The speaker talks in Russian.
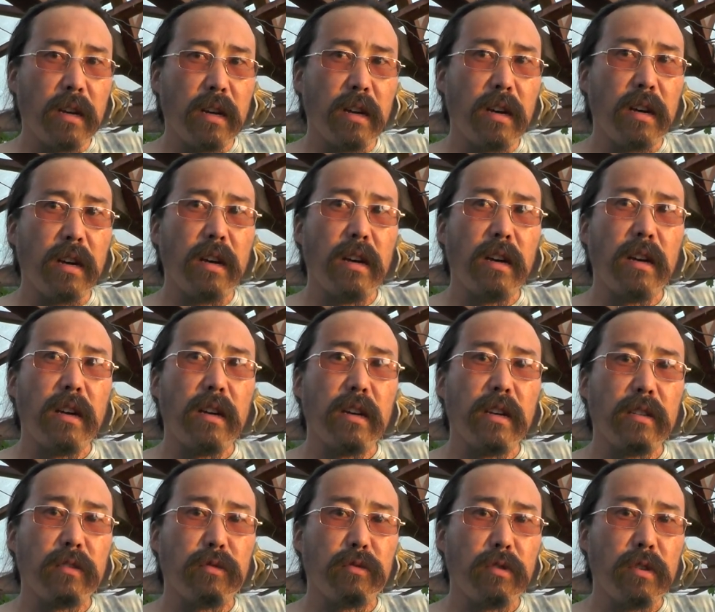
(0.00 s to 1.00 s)
э,
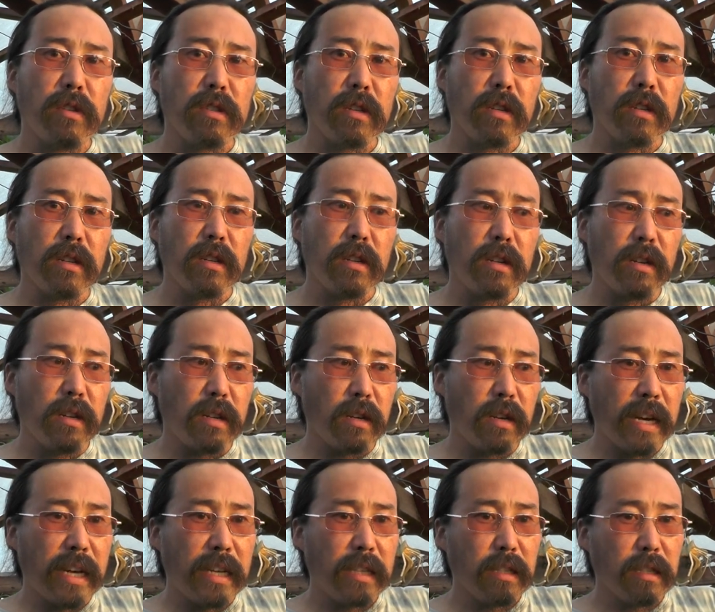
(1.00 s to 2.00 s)
то есть э,
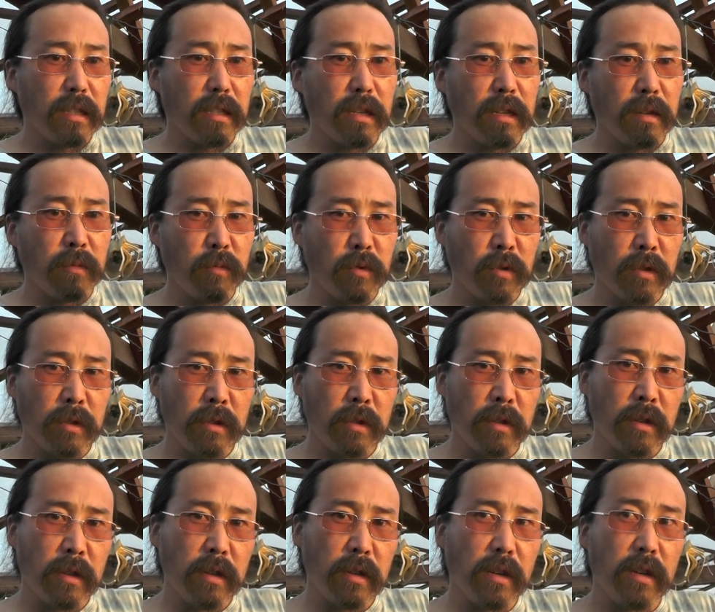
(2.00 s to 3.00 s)
этот гормон,
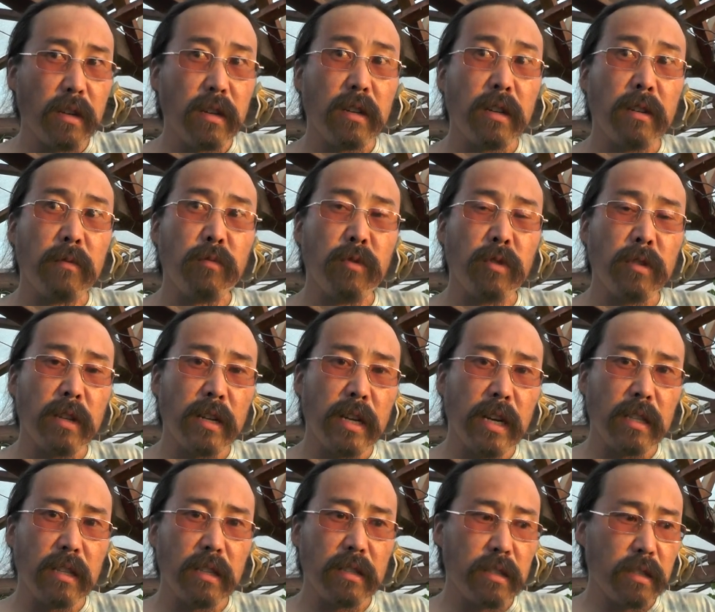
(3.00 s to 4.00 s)
э, гормон
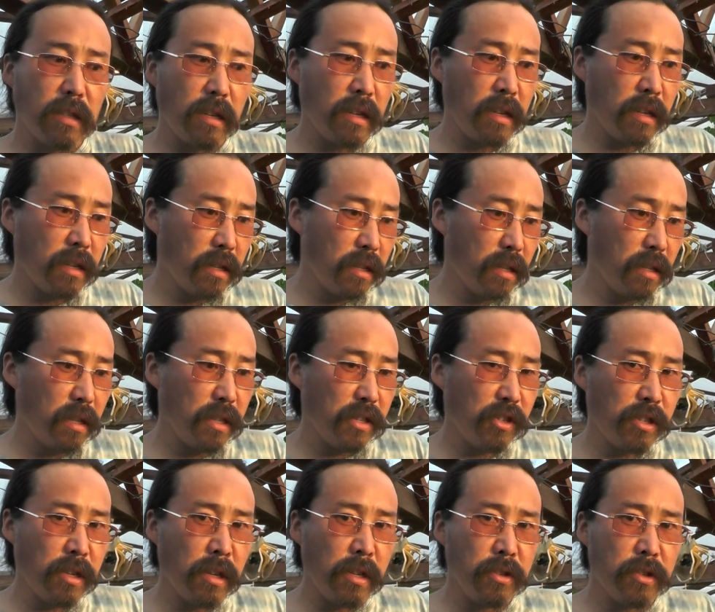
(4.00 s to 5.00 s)
радости – для
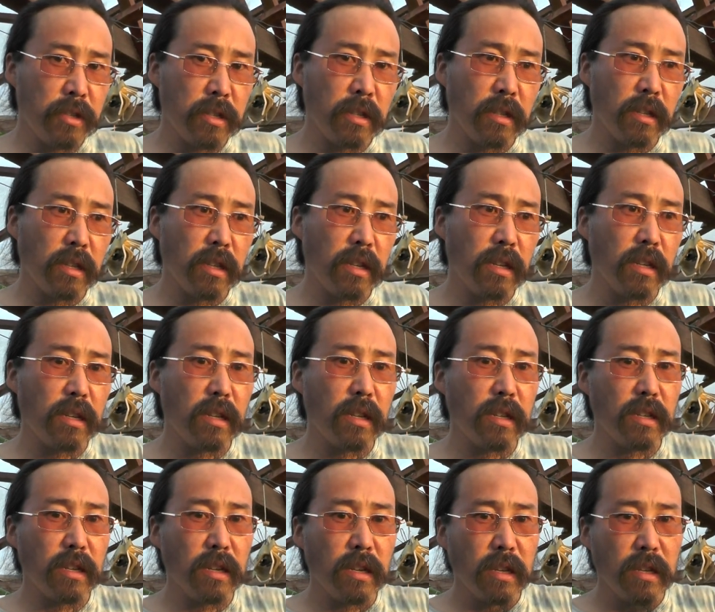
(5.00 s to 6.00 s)
женщины
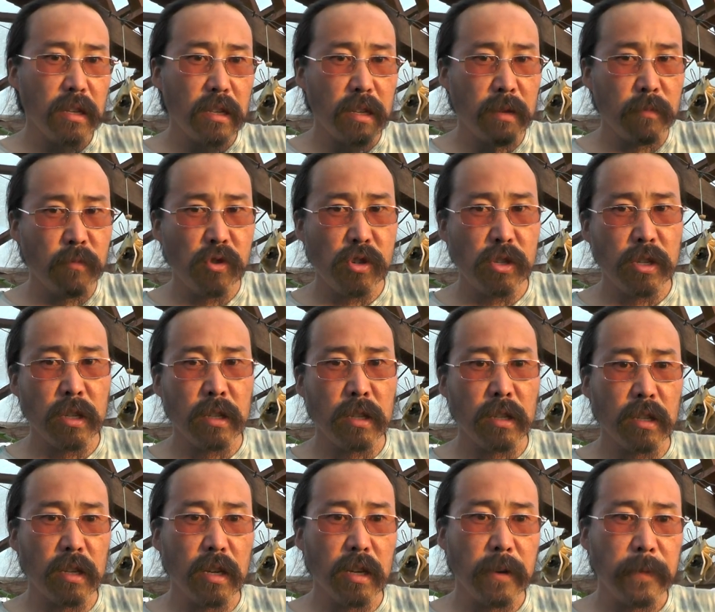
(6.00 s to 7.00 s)
или для мужчины,
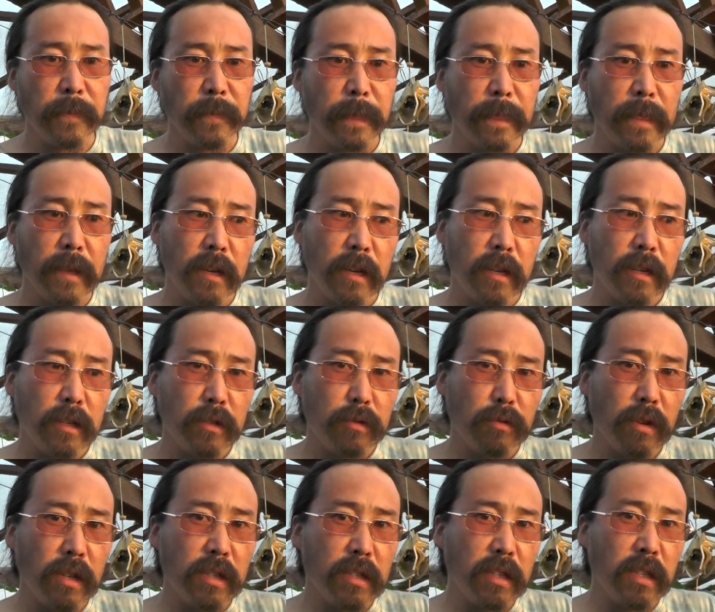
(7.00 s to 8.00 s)
да. То
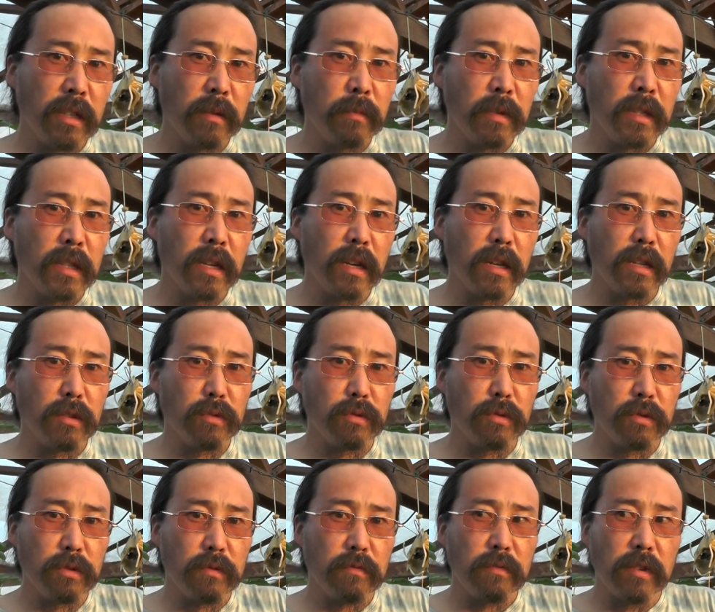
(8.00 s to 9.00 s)
есть именно
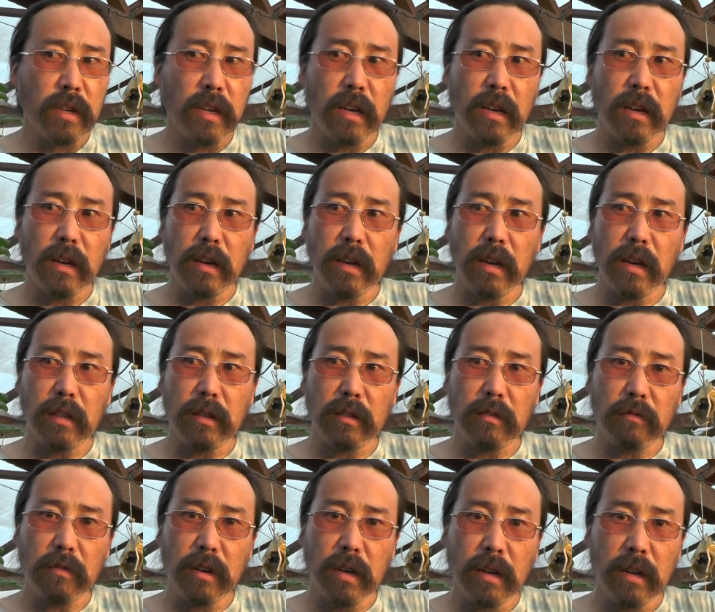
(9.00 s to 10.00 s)
отсутствие
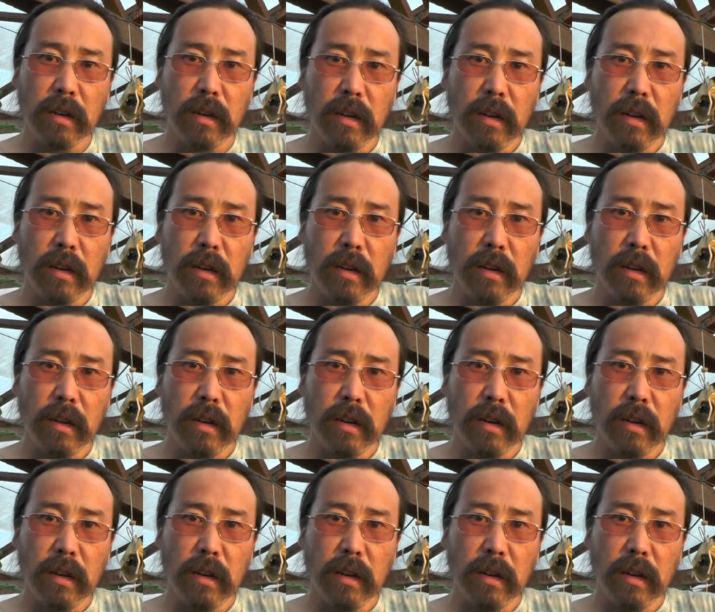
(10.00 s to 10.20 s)
этого